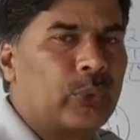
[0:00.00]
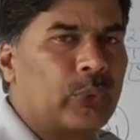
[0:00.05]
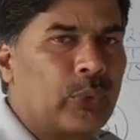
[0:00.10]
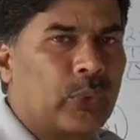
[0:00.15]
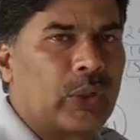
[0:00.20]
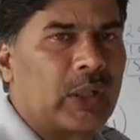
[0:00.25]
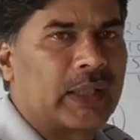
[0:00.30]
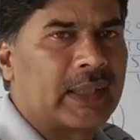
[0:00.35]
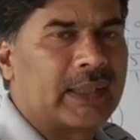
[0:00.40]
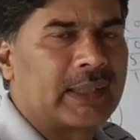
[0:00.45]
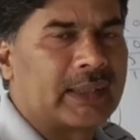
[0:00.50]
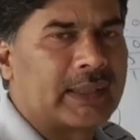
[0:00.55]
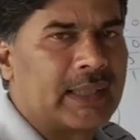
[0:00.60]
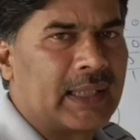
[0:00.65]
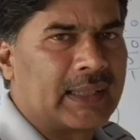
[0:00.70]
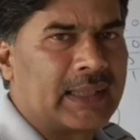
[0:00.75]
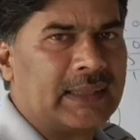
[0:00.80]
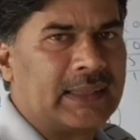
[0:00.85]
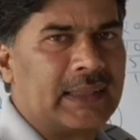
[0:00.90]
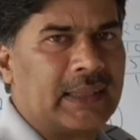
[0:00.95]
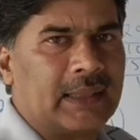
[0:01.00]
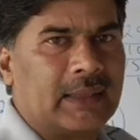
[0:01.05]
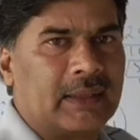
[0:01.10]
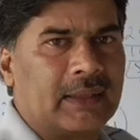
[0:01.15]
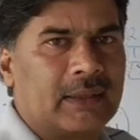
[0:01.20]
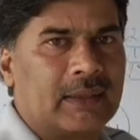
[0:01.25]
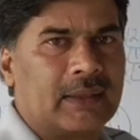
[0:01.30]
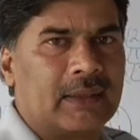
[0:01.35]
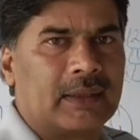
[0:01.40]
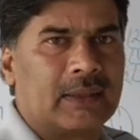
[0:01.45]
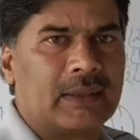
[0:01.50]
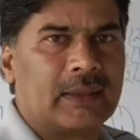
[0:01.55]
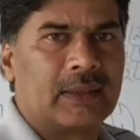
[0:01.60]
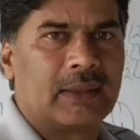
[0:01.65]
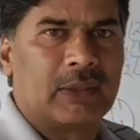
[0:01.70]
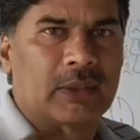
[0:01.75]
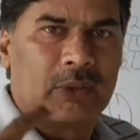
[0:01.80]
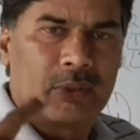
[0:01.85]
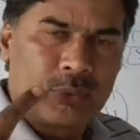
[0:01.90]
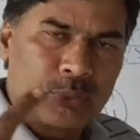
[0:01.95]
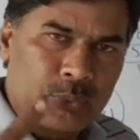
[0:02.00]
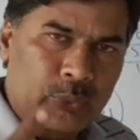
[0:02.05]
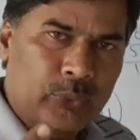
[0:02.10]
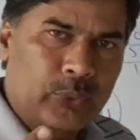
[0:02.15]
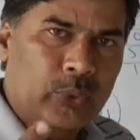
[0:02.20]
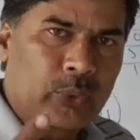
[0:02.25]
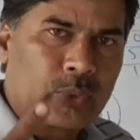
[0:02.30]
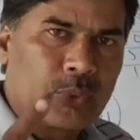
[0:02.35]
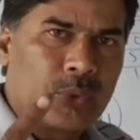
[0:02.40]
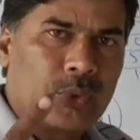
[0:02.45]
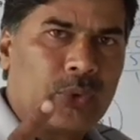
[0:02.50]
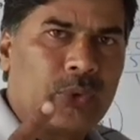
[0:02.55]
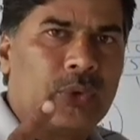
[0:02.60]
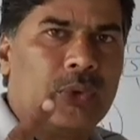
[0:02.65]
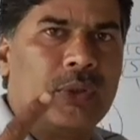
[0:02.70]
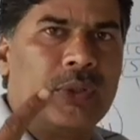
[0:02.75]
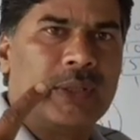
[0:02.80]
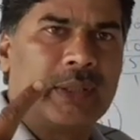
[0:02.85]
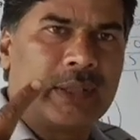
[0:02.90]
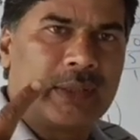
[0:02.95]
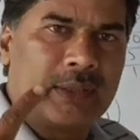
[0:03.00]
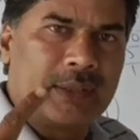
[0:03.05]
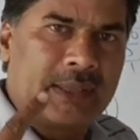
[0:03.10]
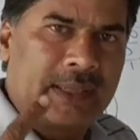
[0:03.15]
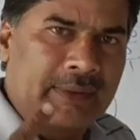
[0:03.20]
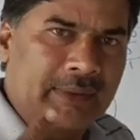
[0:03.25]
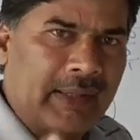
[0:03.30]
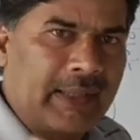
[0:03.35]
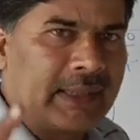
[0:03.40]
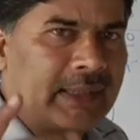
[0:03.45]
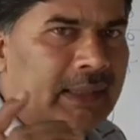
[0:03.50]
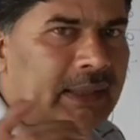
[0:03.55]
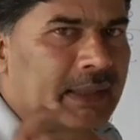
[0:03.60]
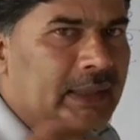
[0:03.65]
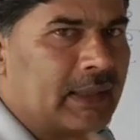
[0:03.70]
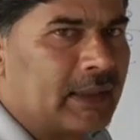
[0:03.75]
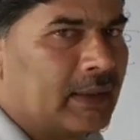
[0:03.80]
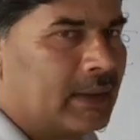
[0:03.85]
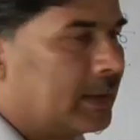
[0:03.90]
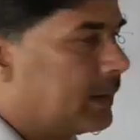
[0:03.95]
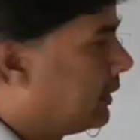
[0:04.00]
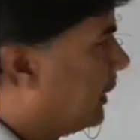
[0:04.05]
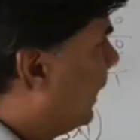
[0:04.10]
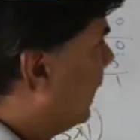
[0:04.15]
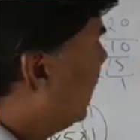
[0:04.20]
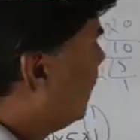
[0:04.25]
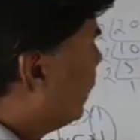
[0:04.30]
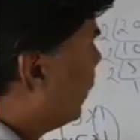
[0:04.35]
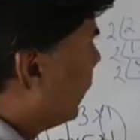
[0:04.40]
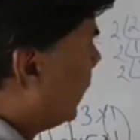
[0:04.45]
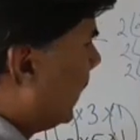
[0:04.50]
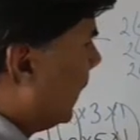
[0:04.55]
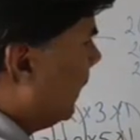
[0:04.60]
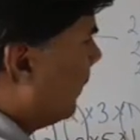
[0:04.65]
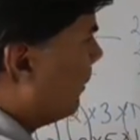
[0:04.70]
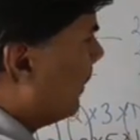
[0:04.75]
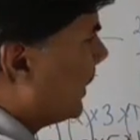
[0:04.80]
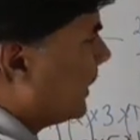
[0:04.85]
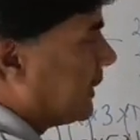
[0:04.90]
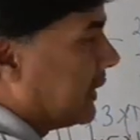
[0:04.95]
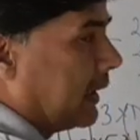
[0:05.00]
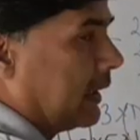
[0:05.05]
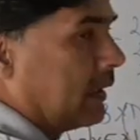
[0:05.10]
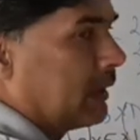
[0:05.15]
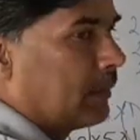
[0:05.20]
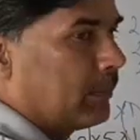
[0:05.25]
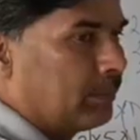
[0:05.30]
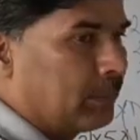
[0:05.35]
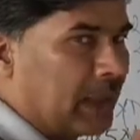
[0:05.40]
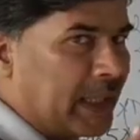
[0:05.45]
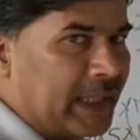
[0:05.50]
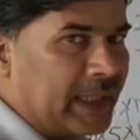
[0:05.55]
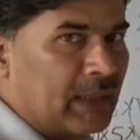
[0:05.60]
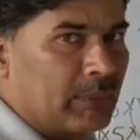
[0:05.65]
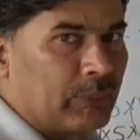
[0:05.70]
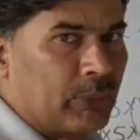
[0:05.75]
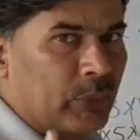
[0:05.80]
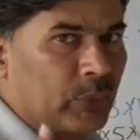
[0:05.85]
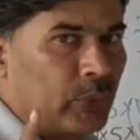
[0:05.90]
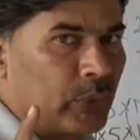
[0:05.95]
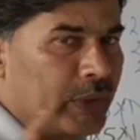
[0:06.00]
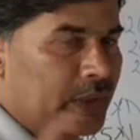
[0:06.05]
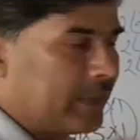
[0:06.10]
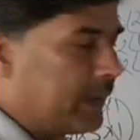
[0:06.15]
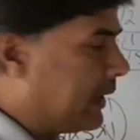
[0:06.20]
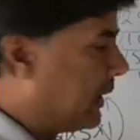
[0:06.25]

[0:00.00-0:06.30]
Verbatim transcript: दोनों का क्या कीजिए दोनों को डिवाइड करिए यानी छोटे नंबर से बड़े नंबर को